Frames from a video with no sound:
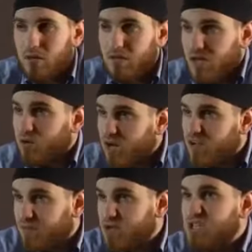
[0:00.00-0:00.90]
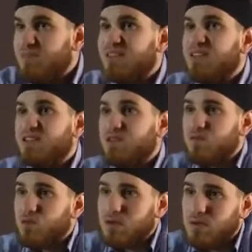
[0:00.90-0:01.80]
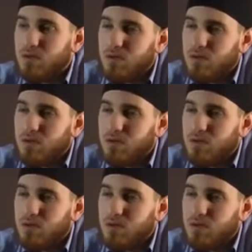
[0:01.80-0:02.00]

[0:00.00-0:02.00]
wenn der Koran von ihm erdichtet wurde,